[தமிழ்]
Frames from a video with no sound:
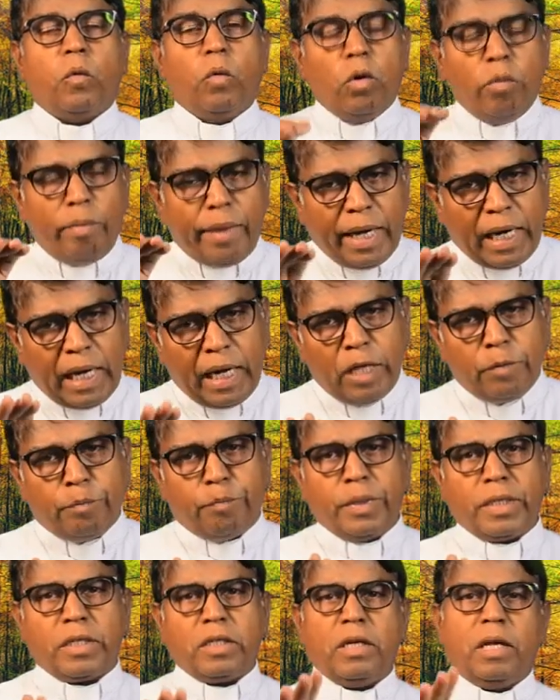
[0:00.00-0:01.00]
உண்மைகளை
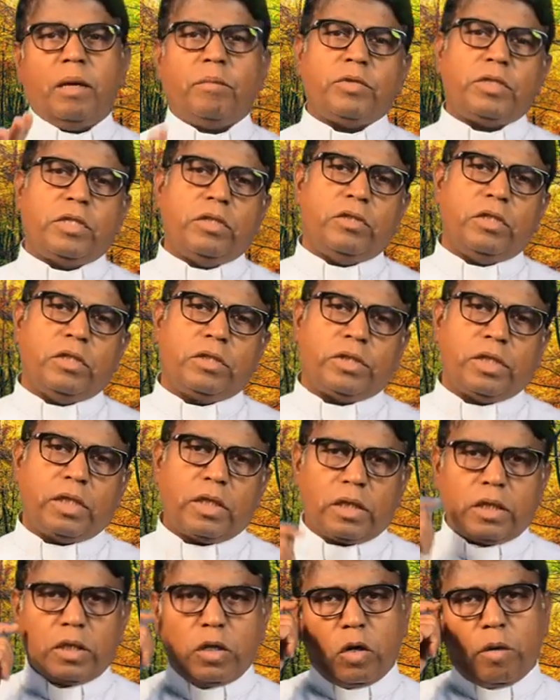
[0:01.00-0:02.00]
பற்றி நாம்
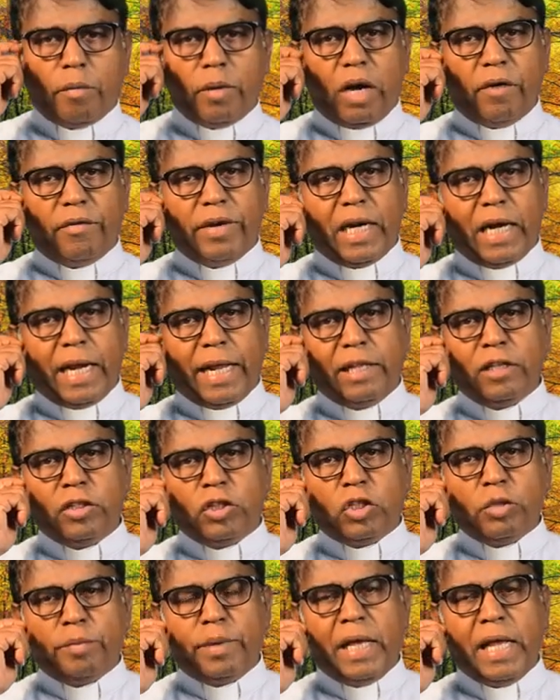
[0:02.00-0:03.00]
சிந்தித்திருக்கிறோம் அவைகள்
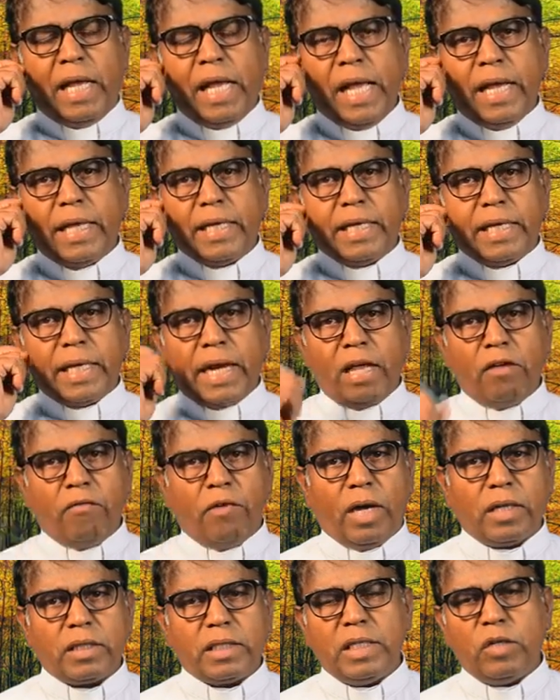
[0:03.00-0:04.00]
அனைத்துமே
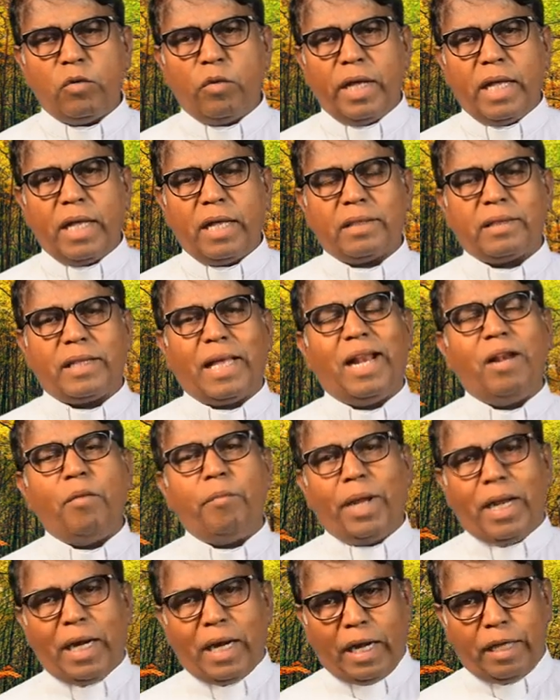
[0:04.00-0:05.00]
இறைவார்த்தையினுடைய
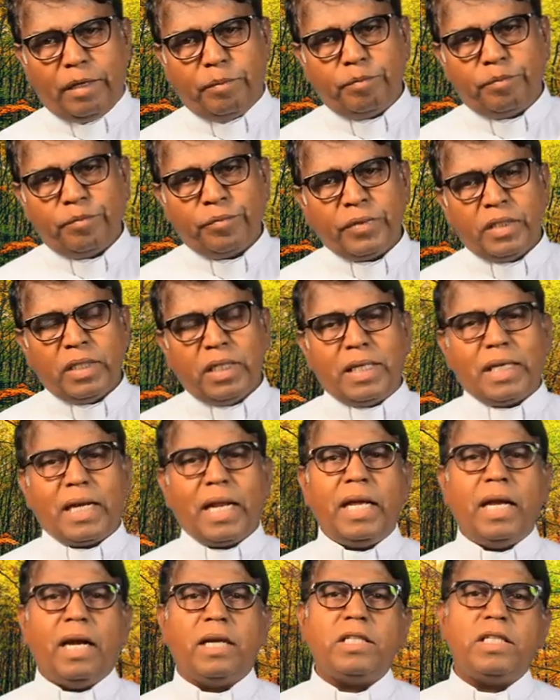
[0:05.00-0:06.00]
தன்மைகளை
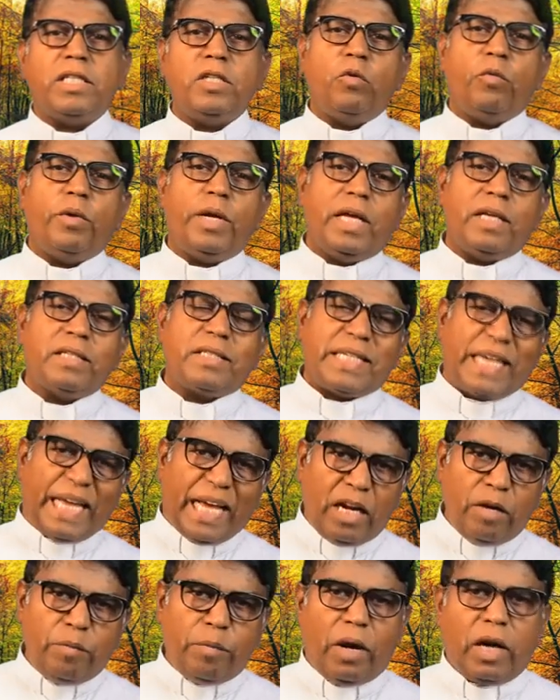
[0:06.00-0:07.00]
இரையாட்சியினுடைய
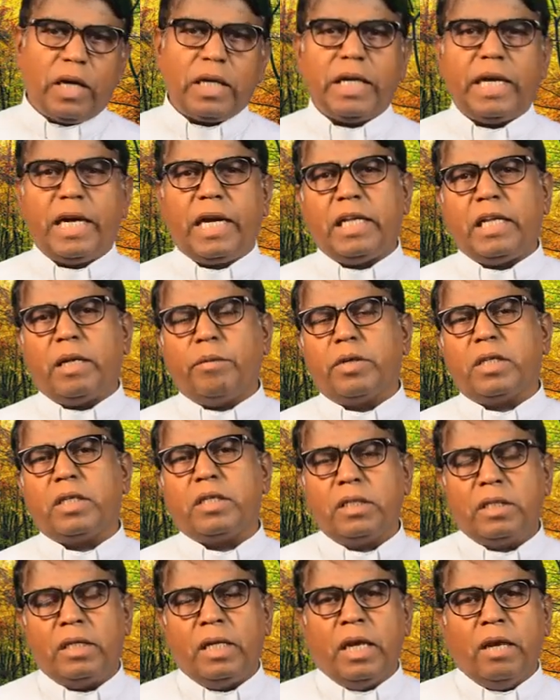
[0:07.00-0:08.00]
செயல்பாடுகளை
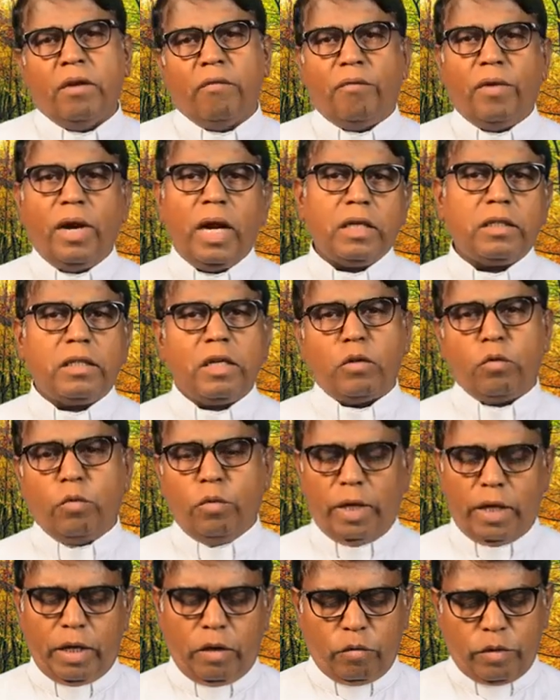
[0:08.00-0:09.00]
நமக்கு
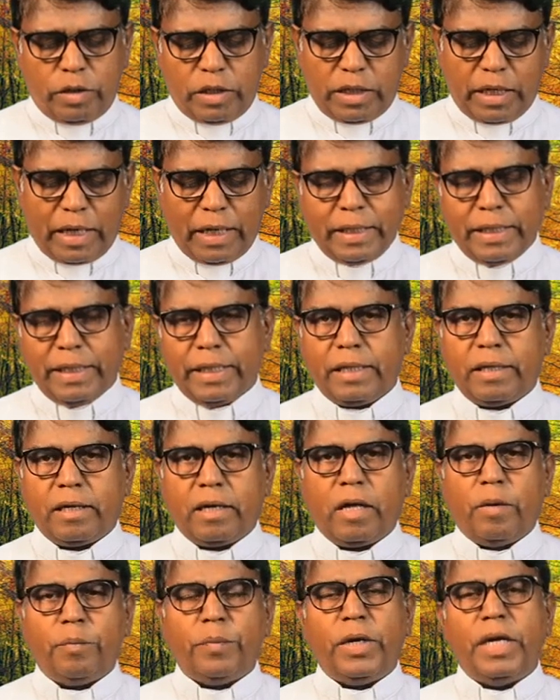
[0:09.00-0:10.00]
விளக்கக்கூடிய ஒன்றாக
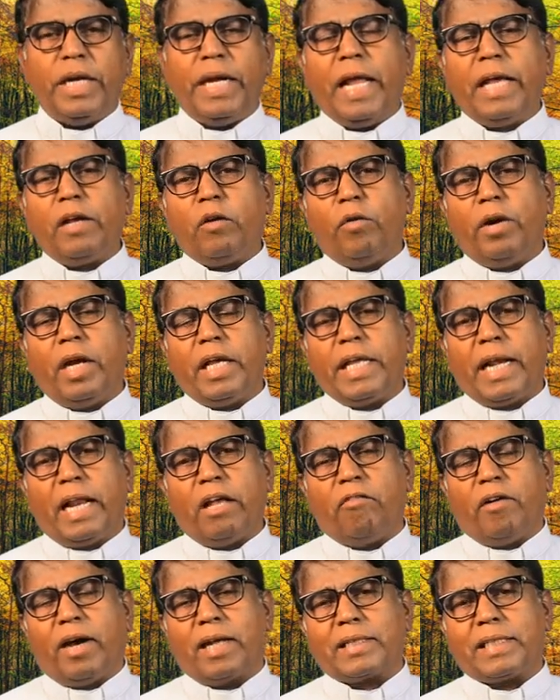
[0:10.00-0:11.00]
இருக்கிறது அப்போ இன்னைக்குள்ள
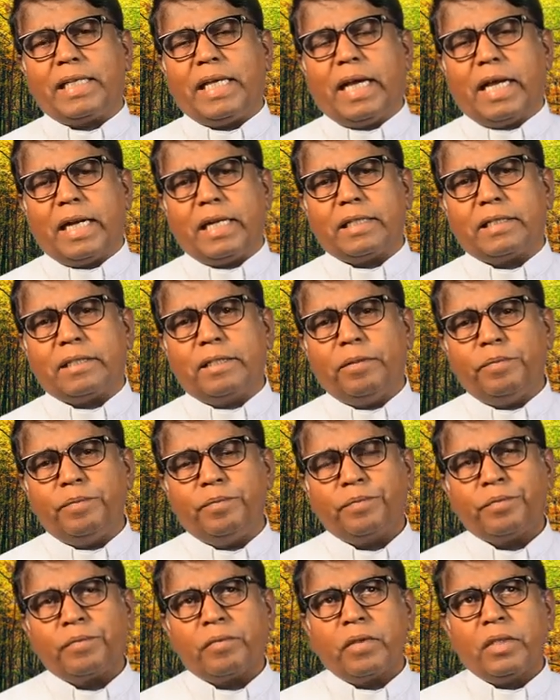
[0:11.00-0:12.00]
இறைவார்த்தையானது
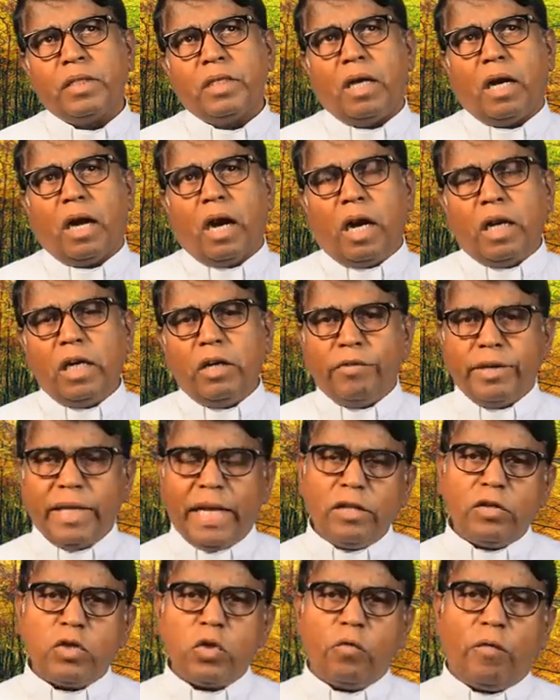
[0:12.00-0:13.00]
ஆண்டவர்
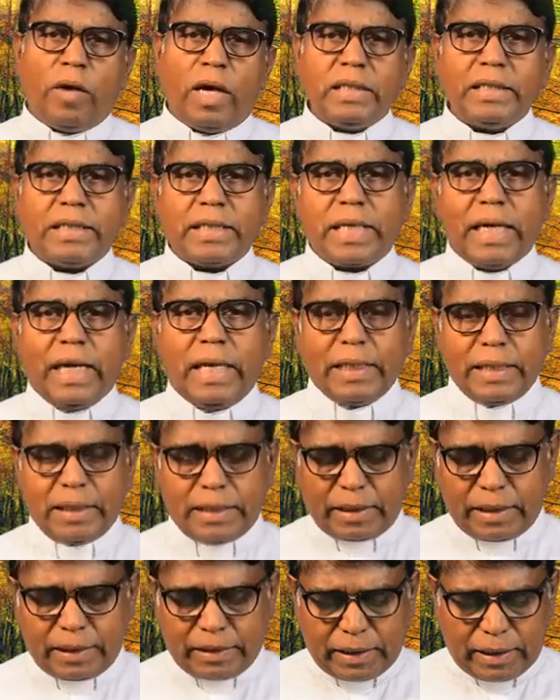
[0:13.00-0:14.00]
இயேசு வாழ்ந்த
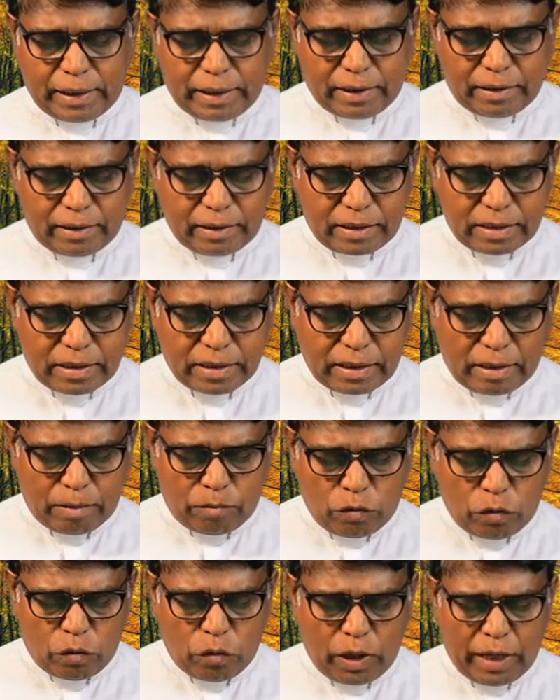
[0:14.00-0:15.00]
காலகட்டத்தில் இருந்த
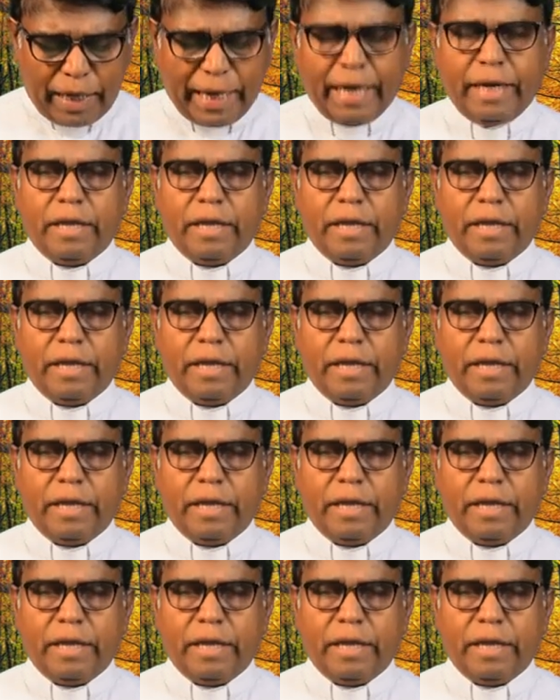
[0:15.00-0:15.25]
சமூக